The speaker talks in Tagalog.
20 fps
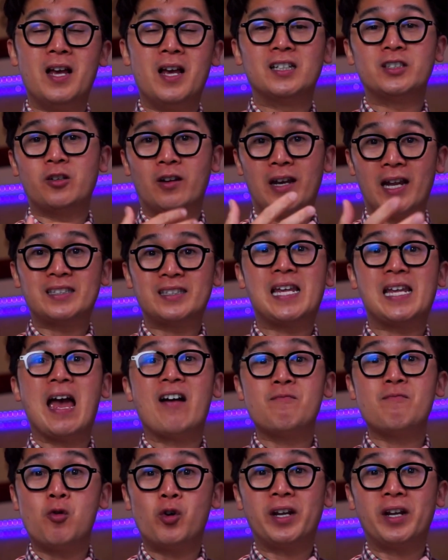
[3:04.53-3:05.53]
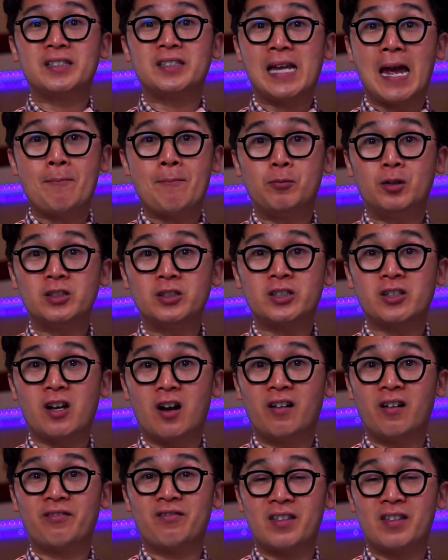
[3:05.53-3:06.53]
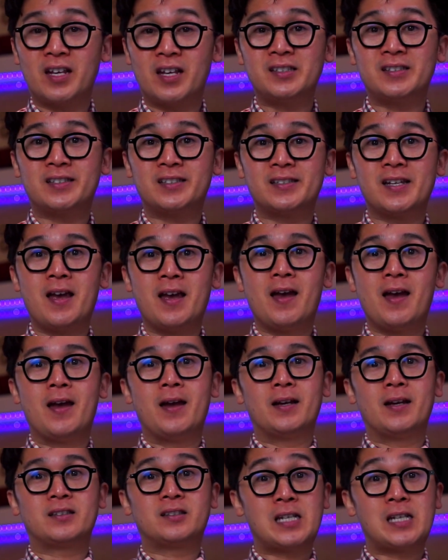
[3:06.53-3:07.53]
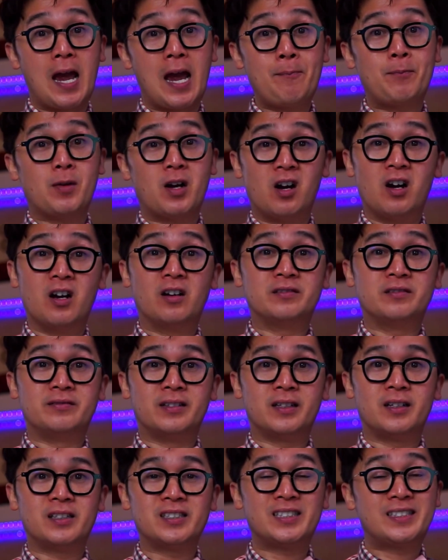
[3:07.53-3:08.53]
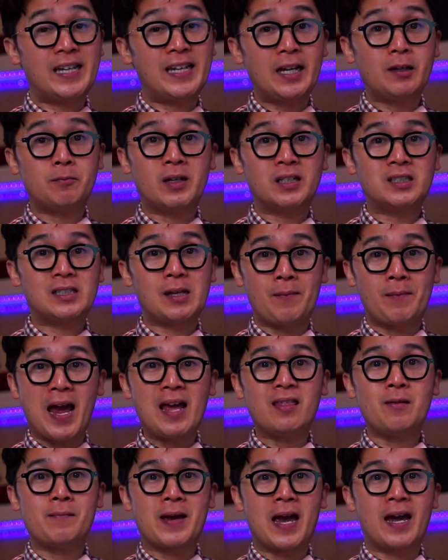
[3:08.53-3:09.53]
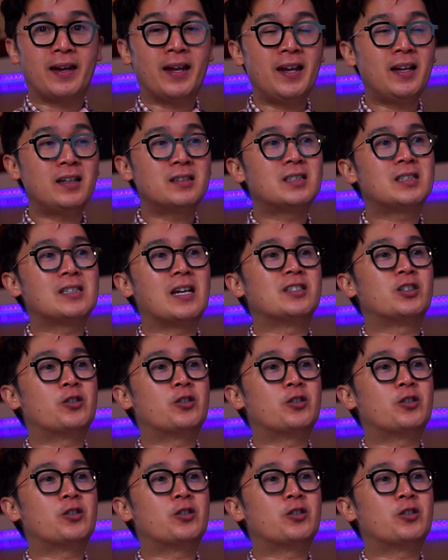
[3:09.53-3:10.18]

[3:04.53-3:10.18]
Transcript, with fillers: So let's have more examples of this type of statements sa mathematics.